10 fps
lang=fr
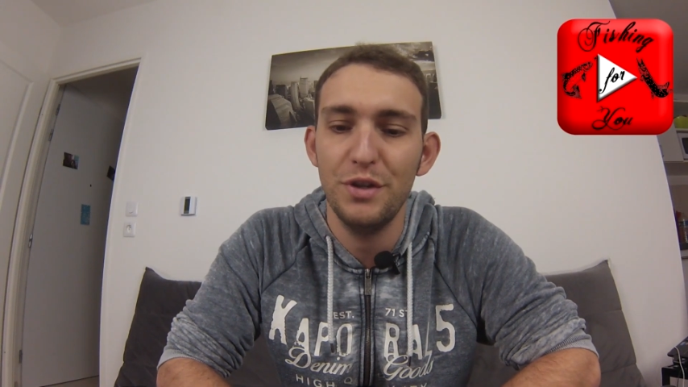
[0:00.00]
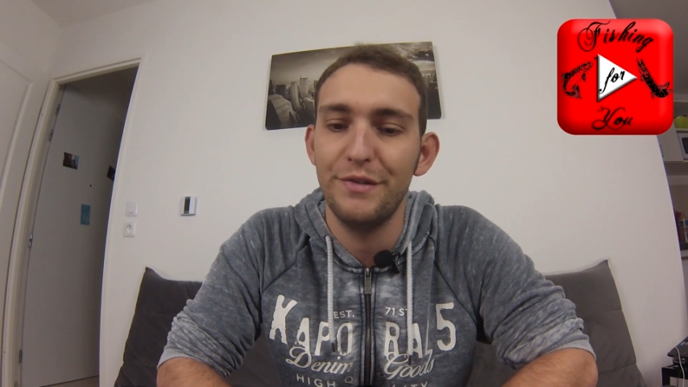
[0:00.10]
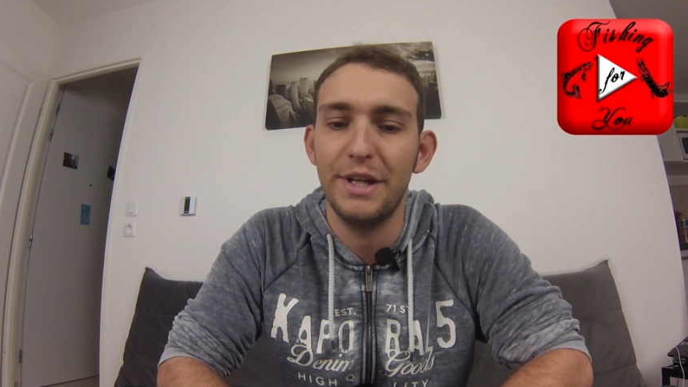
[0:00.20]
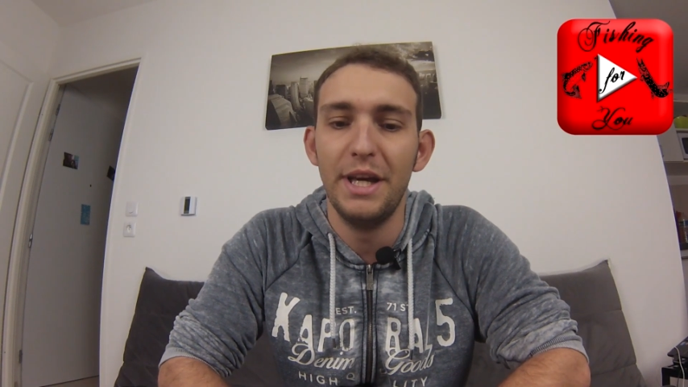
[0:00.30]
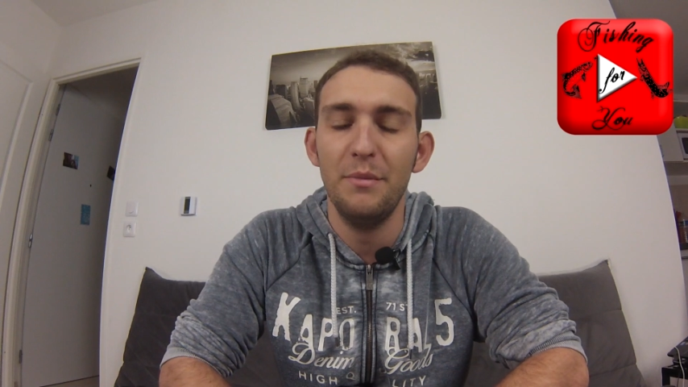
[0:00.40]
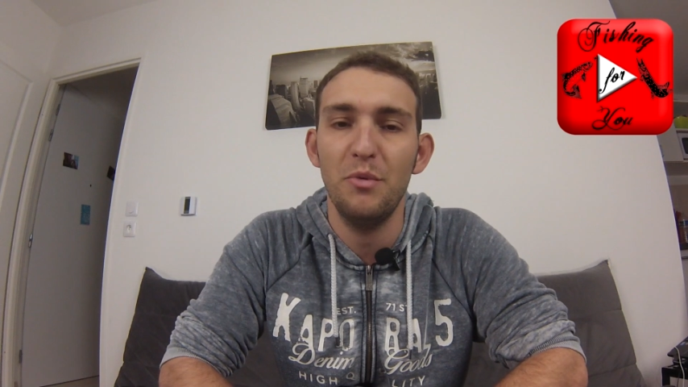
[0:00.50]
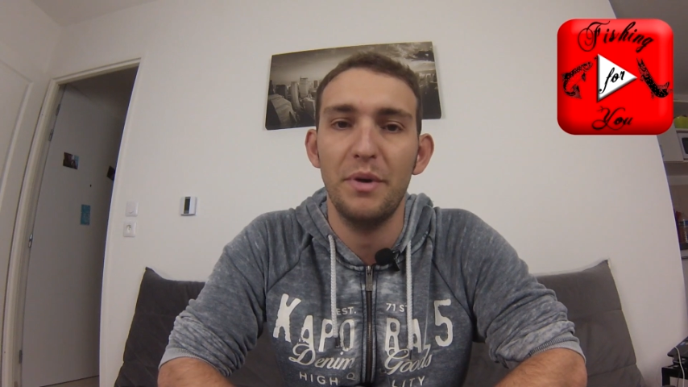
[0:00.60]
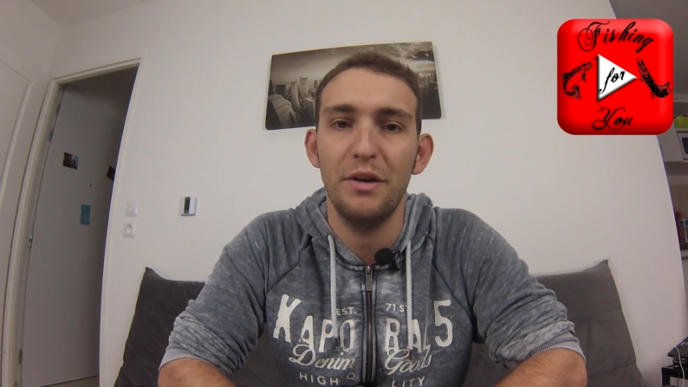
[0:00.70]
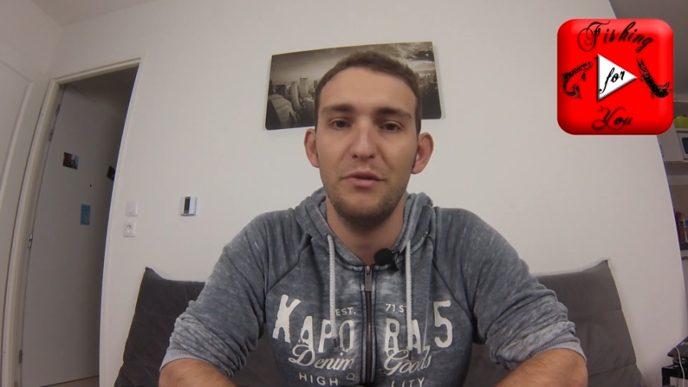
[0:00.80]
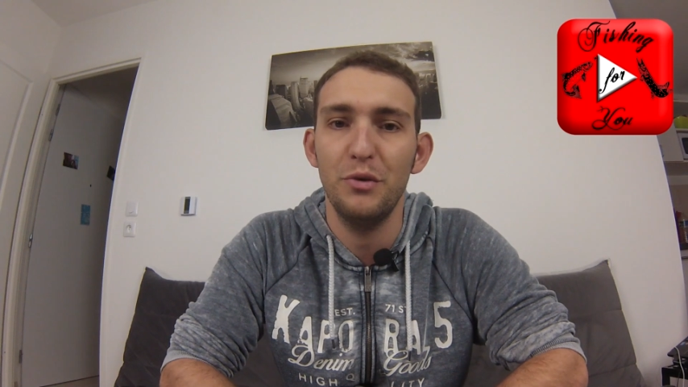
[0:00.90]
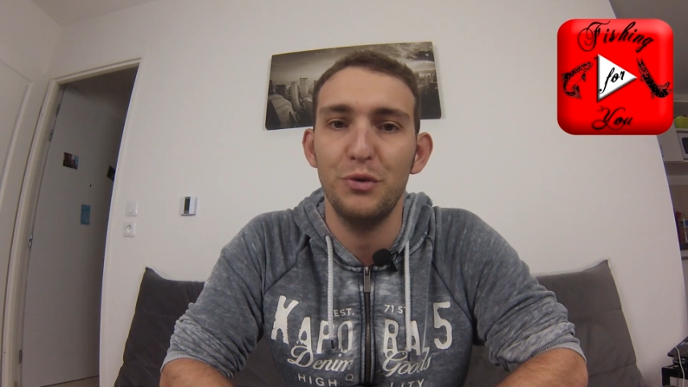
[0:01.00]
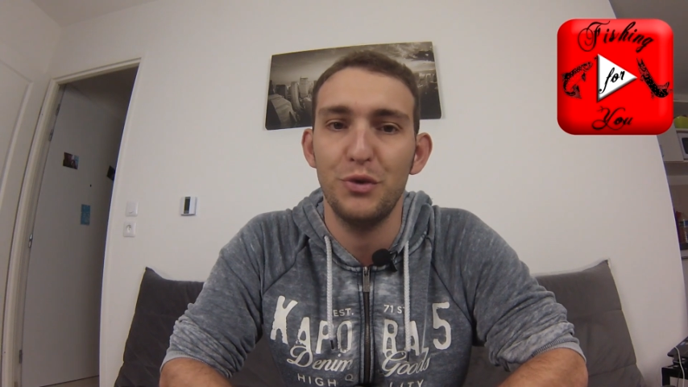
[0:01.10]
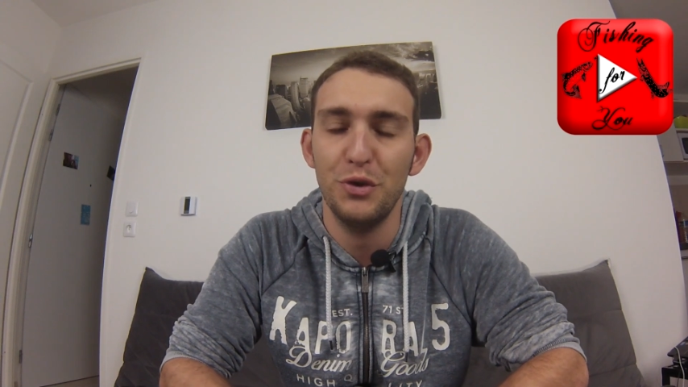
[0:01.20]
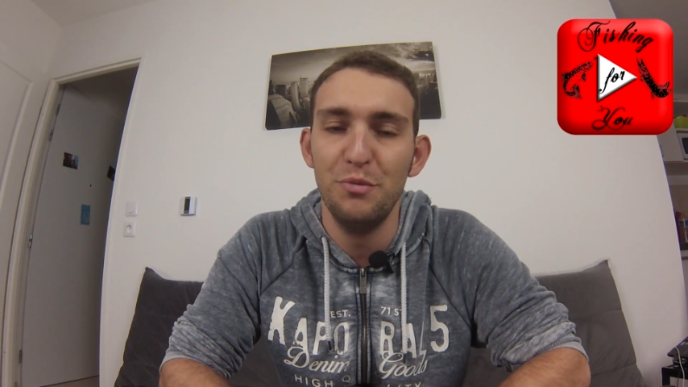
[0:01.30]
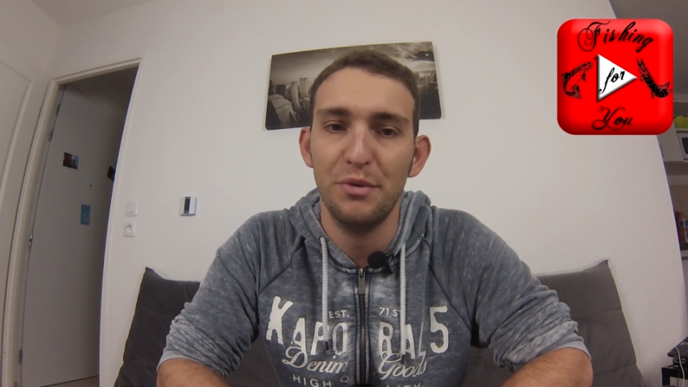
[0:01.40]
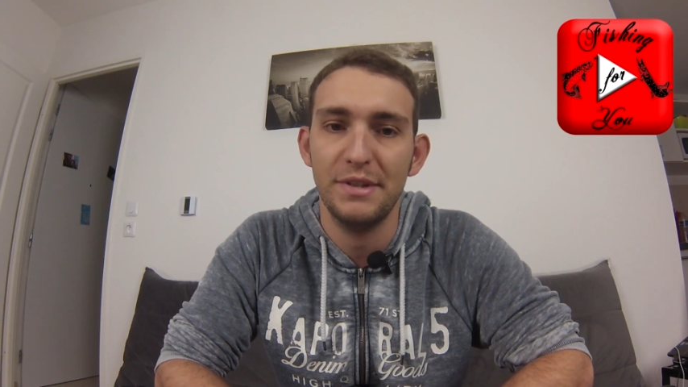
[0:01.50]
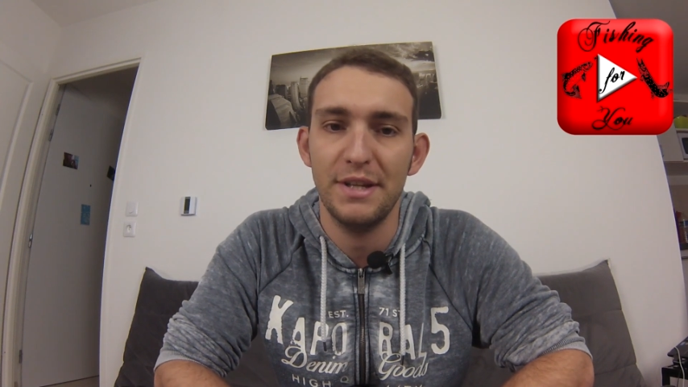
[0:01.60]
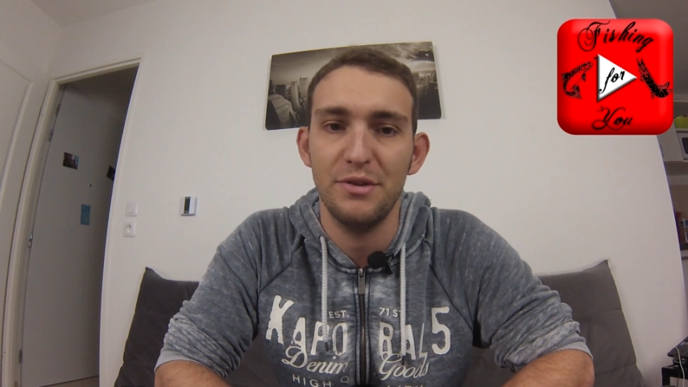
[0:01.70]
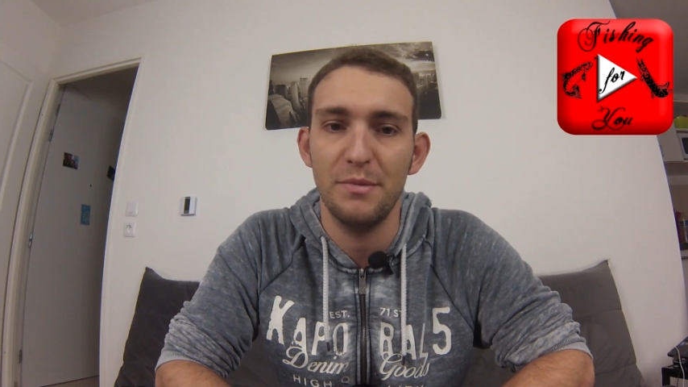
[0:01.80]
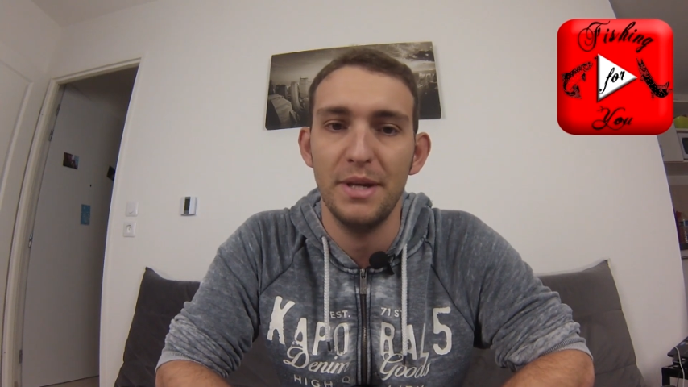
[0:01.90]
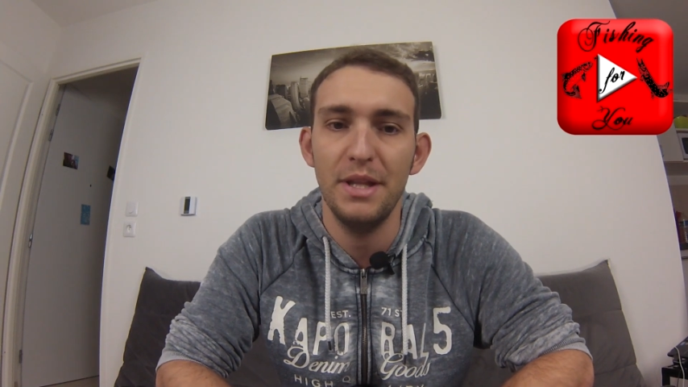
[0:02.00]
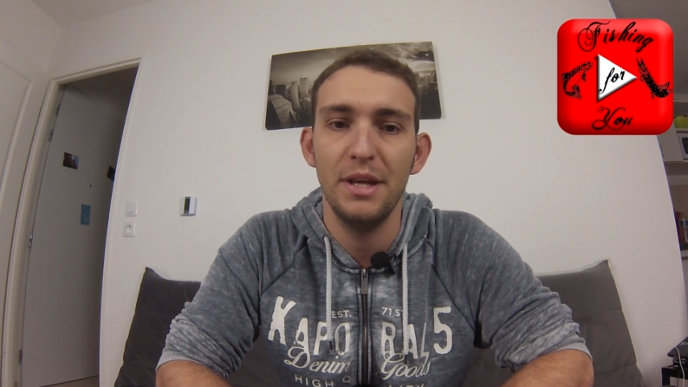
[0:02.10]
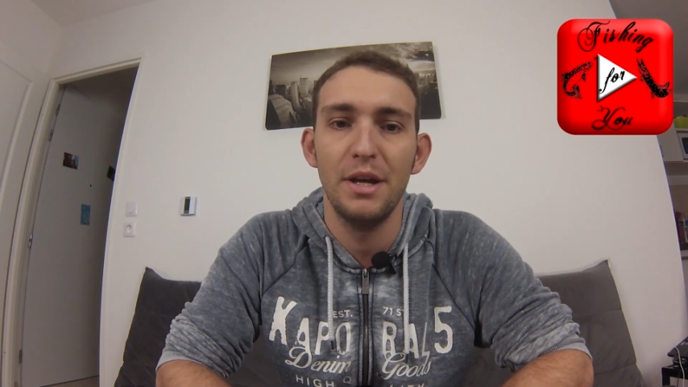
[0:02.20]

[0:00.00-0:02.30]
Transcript: j'avais carrément prévu autre chose pour cette semaine.